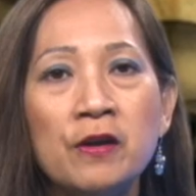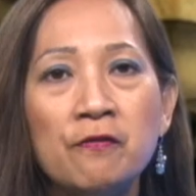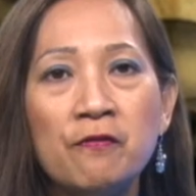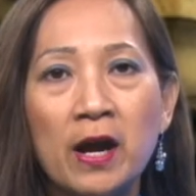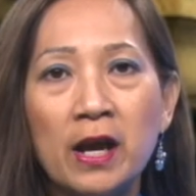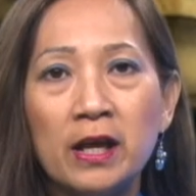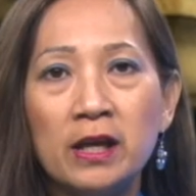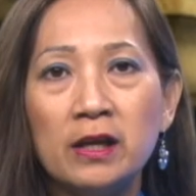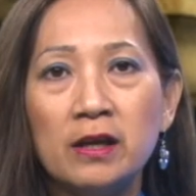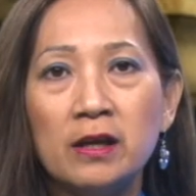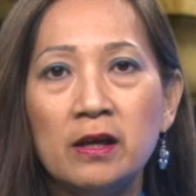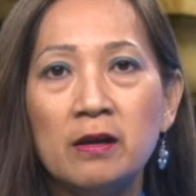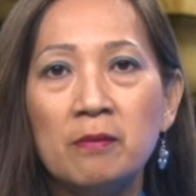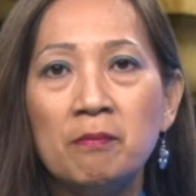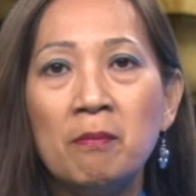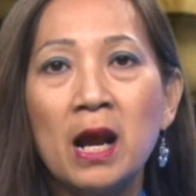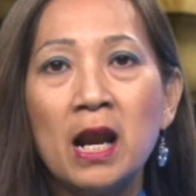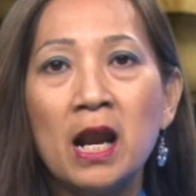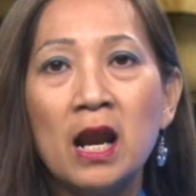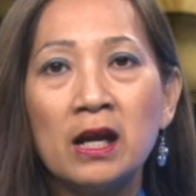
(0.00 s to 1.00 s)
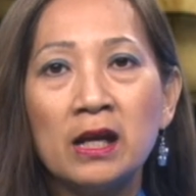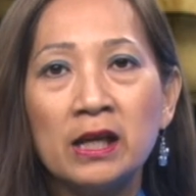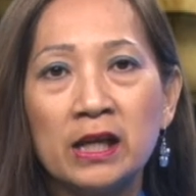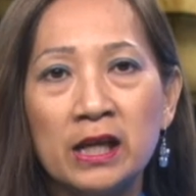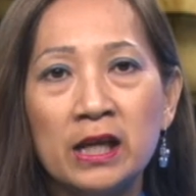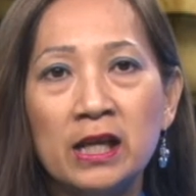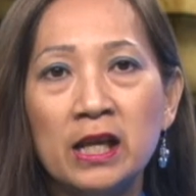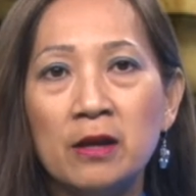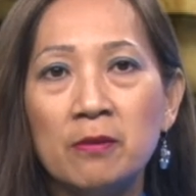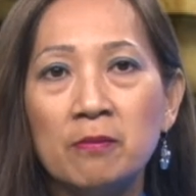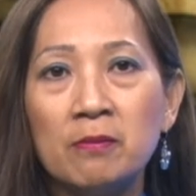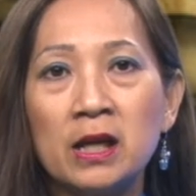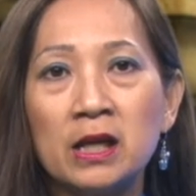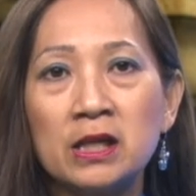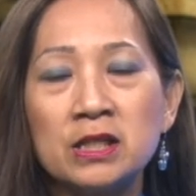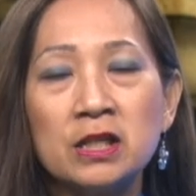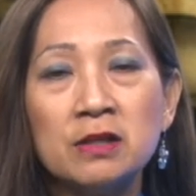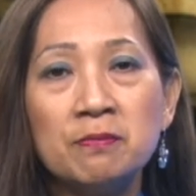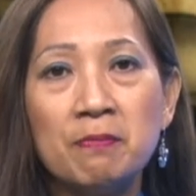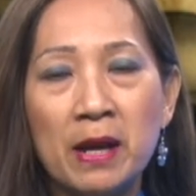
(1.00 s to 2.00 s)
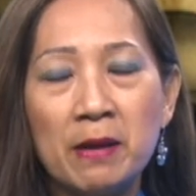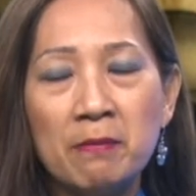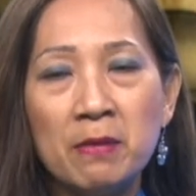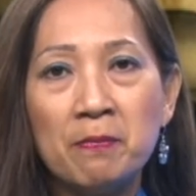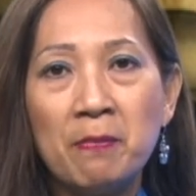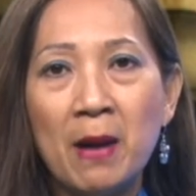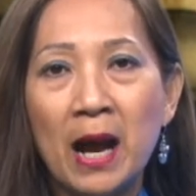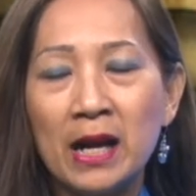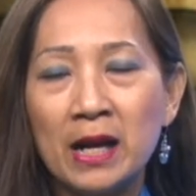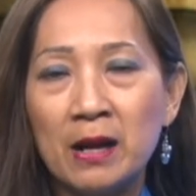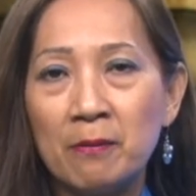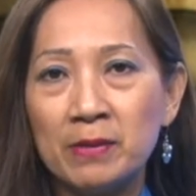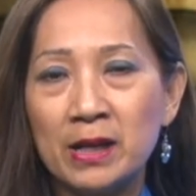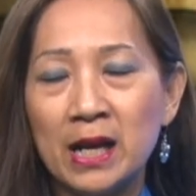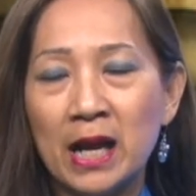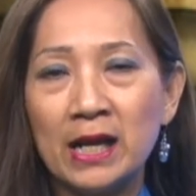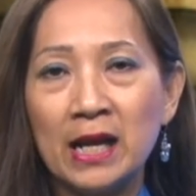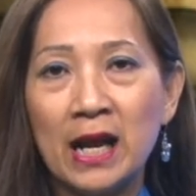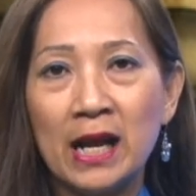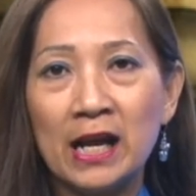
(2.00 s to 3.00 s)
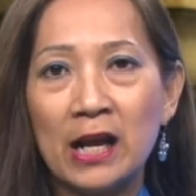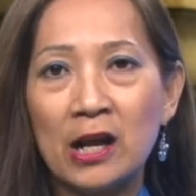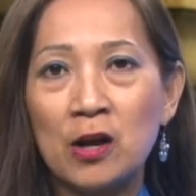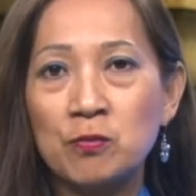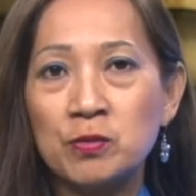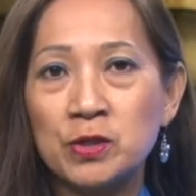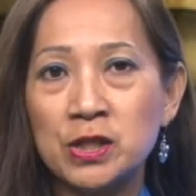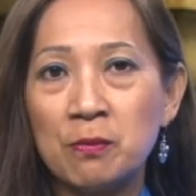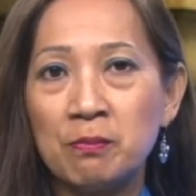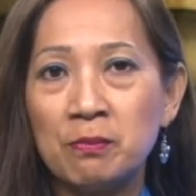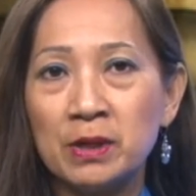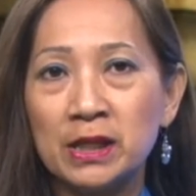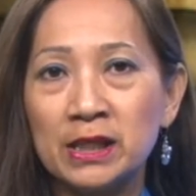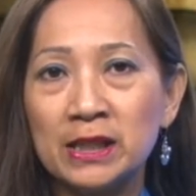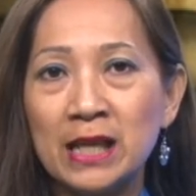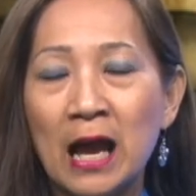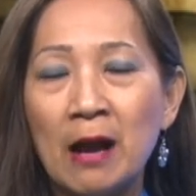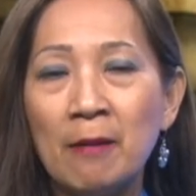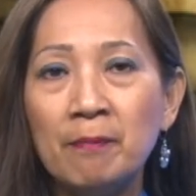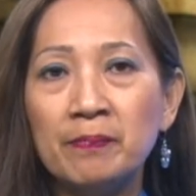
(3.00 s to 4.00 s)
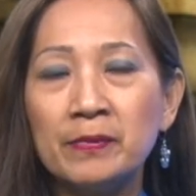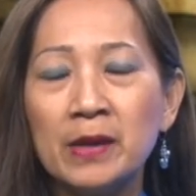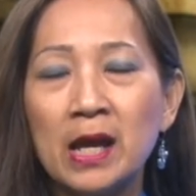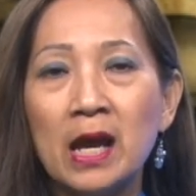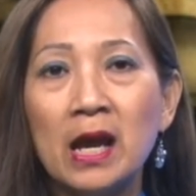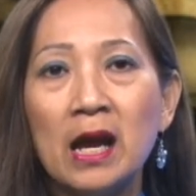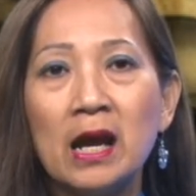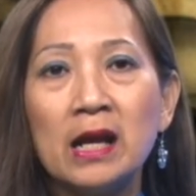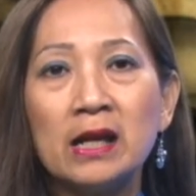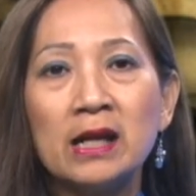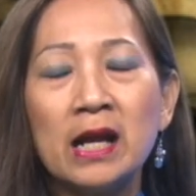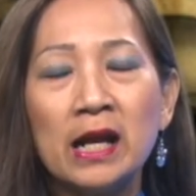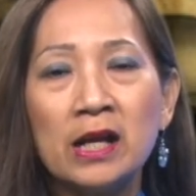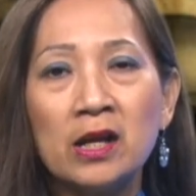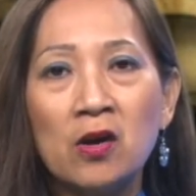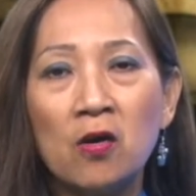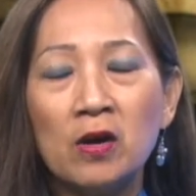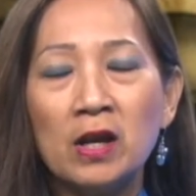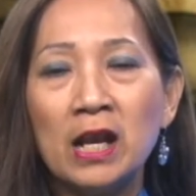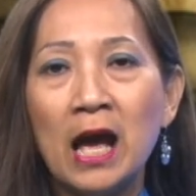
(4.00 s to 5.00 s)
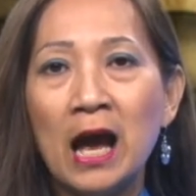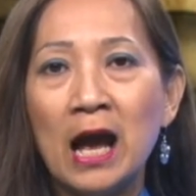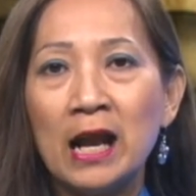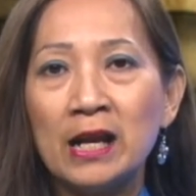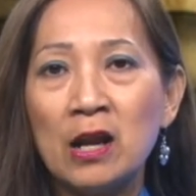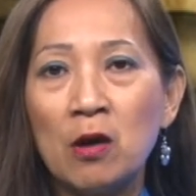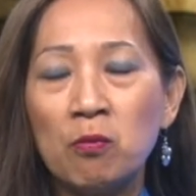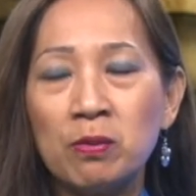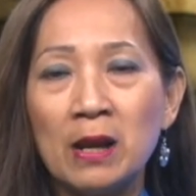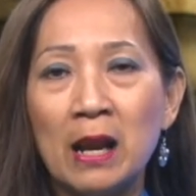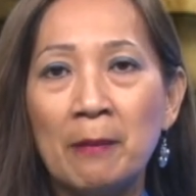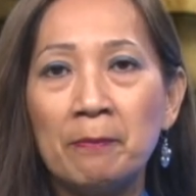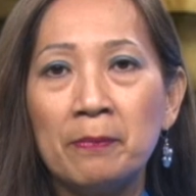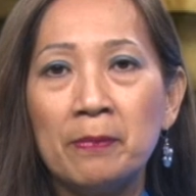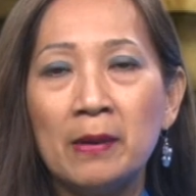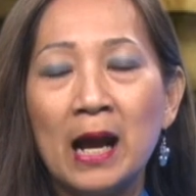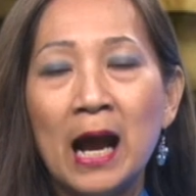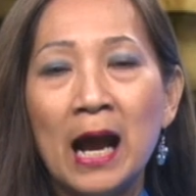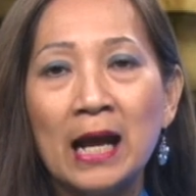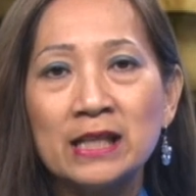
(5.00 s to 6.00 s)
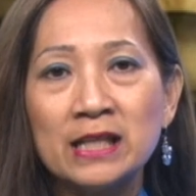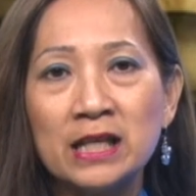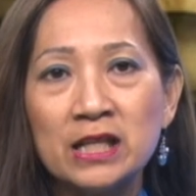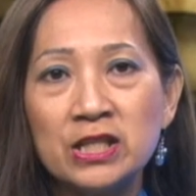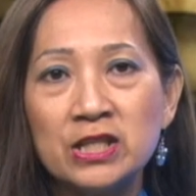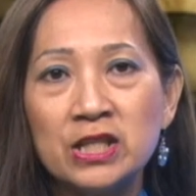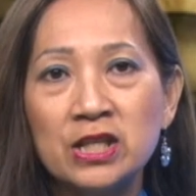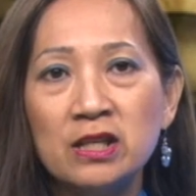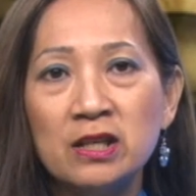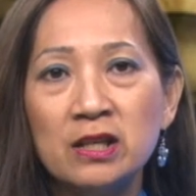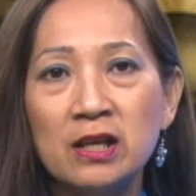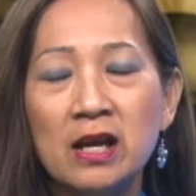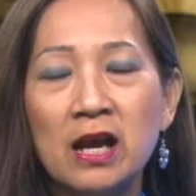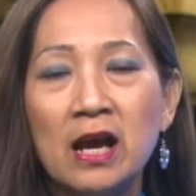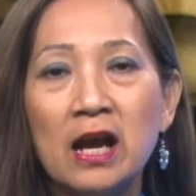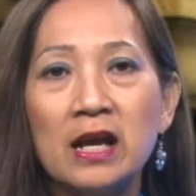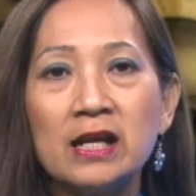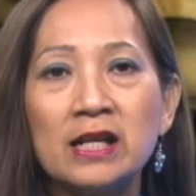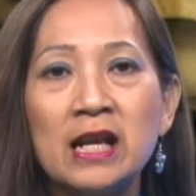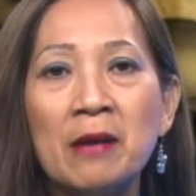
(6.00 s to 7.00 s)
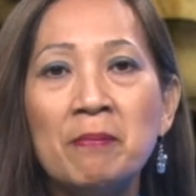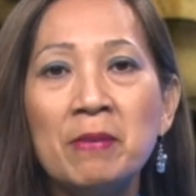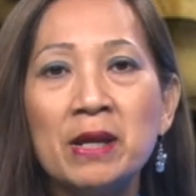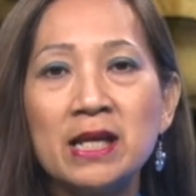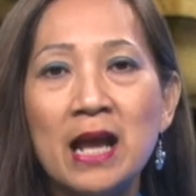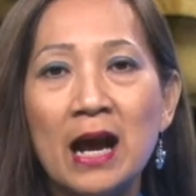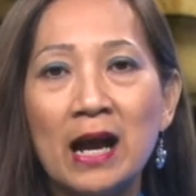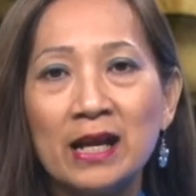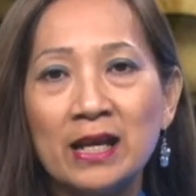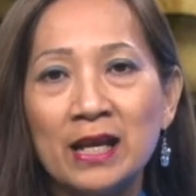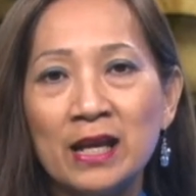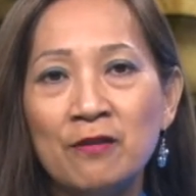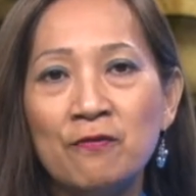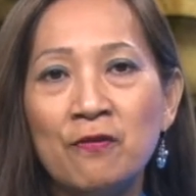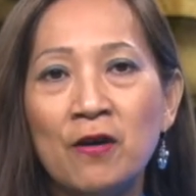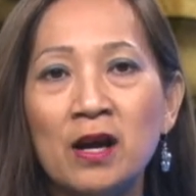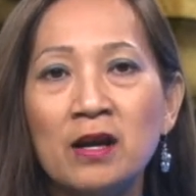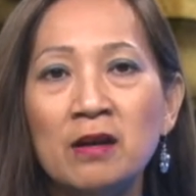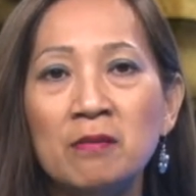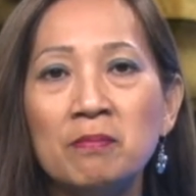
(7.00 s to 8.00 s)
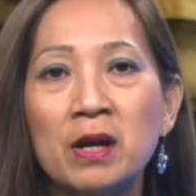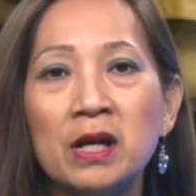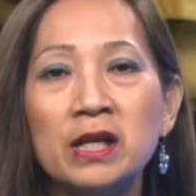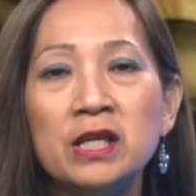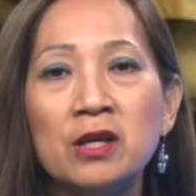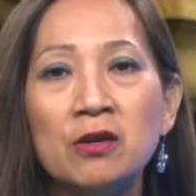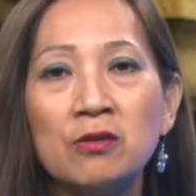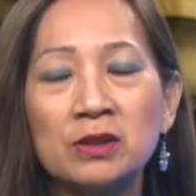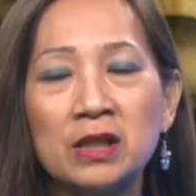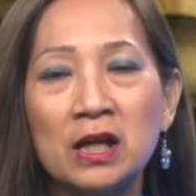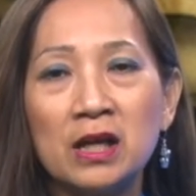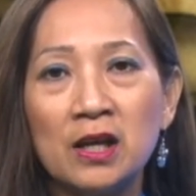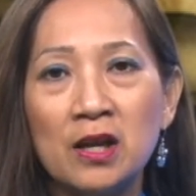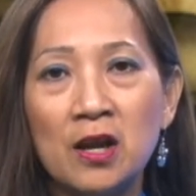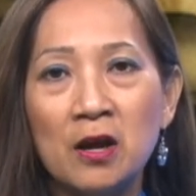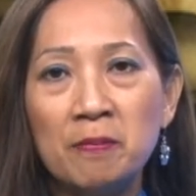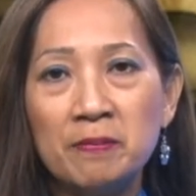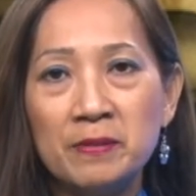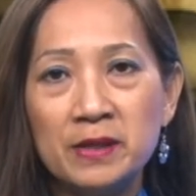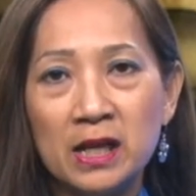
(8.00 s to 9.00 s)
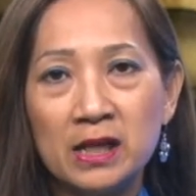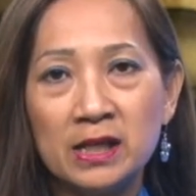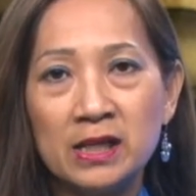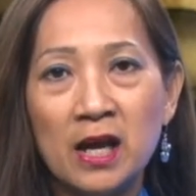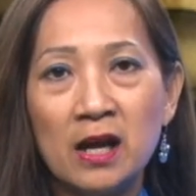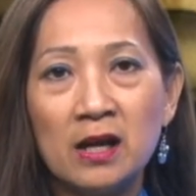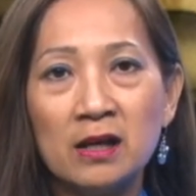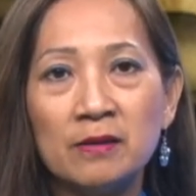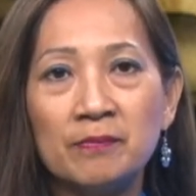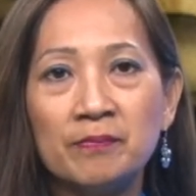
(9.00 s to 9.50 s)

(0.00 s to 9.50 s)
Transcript: vậy, mà lần kỷ niệm lần thứ 73 năm nay 2018, ngày gọi là độc lập 2 tháng 9, đã bị đặt nghi vấn bởi nhiều tầng lớp nhân dân.